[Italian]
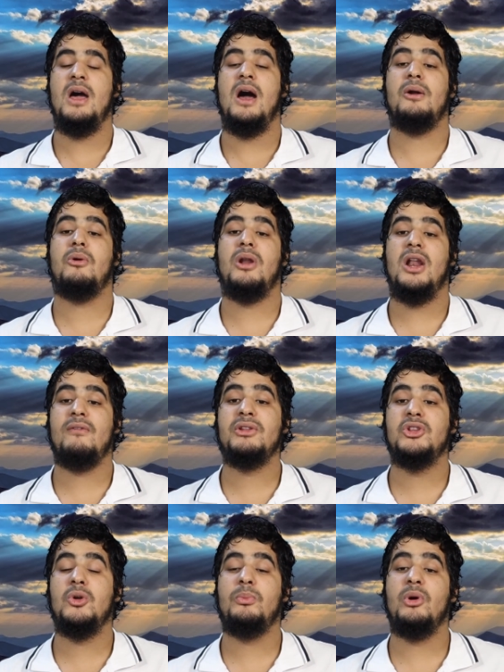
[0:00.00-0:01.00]
ancora una
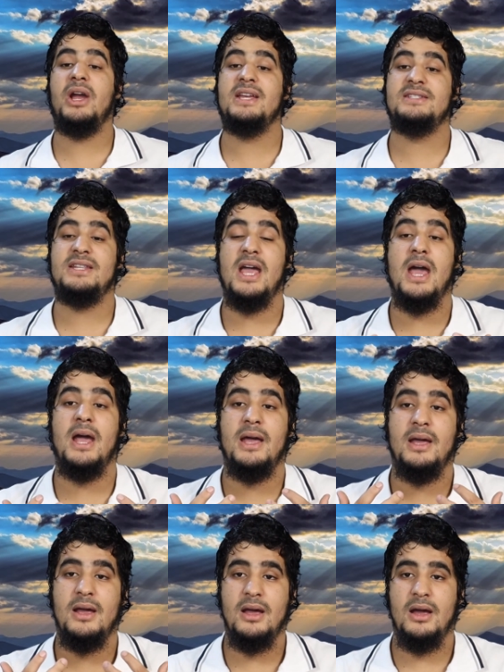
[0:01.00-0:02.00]
volta dopo che si è,
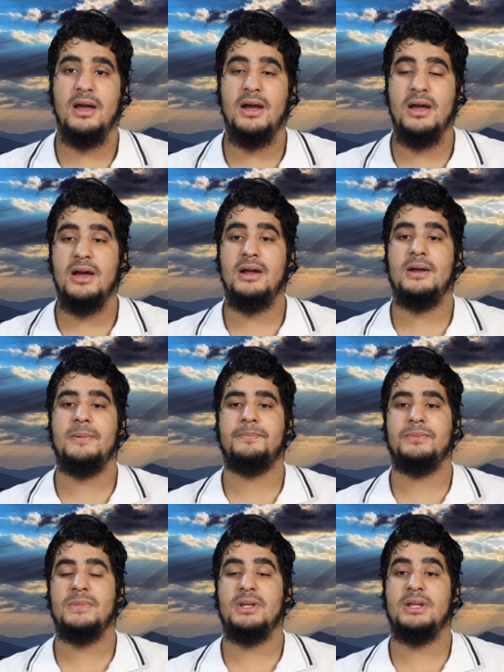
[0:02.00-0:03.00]
eh,
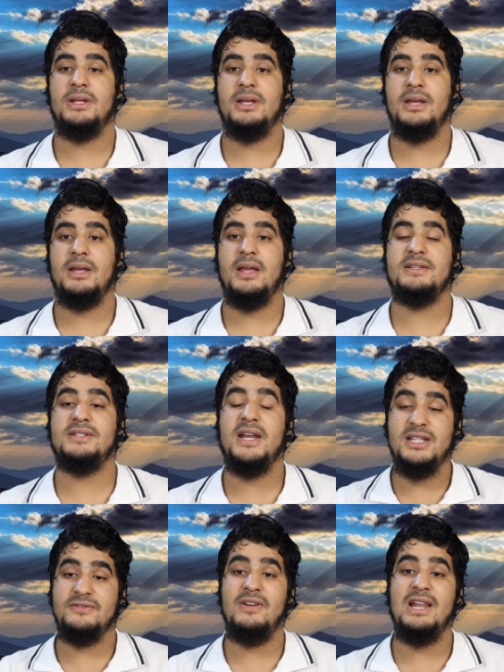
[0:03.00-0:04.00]
che si è
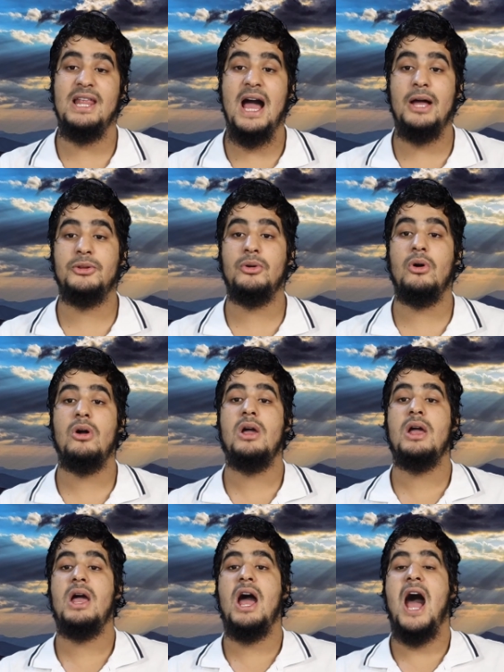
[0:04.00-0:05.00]
risvegliato,
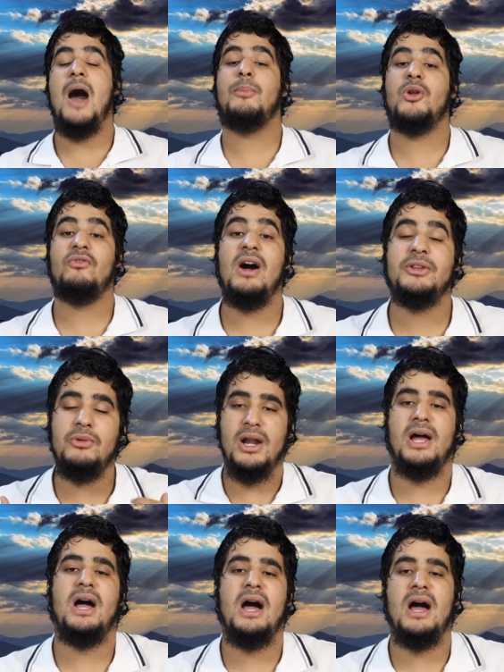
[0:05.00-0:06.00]
ha provato
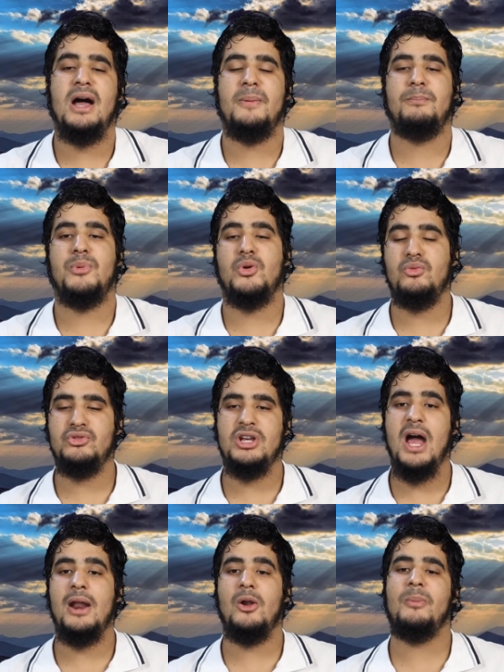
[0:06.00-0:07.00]
a, a
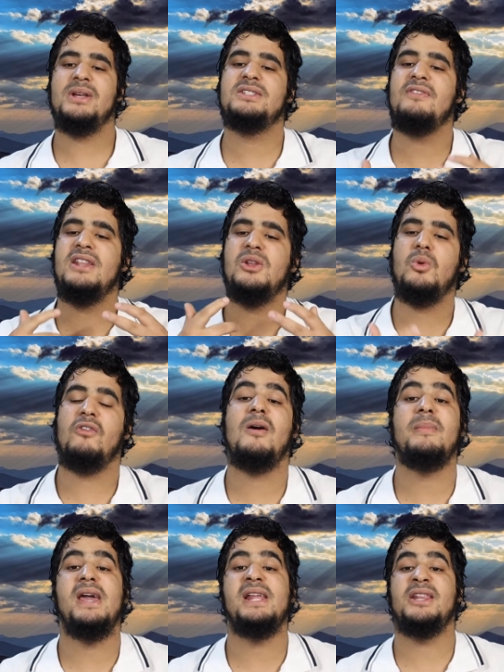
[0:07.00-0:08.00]
pronunciarlo, ma Svene
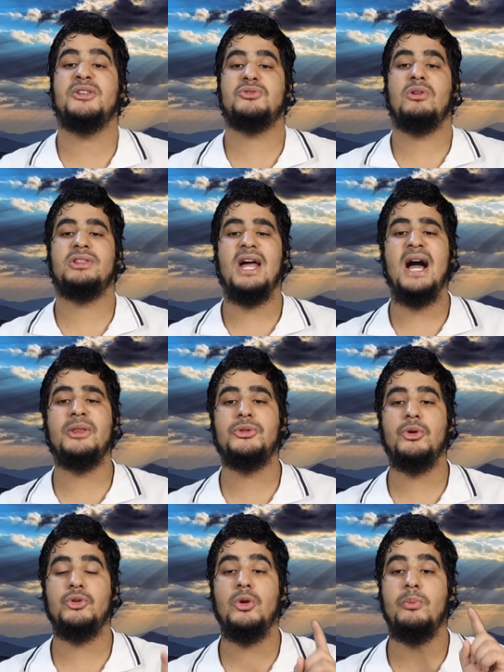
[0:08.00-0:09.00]
nuovamente,
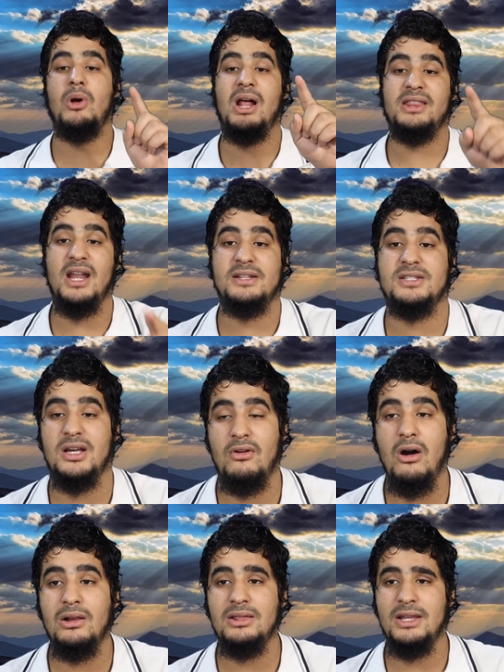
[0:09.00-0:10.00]
soltanto dopo la terza
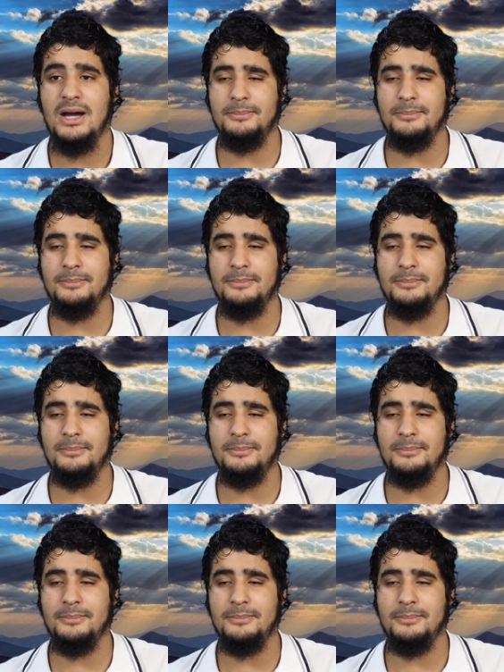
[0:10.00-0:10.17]
volta,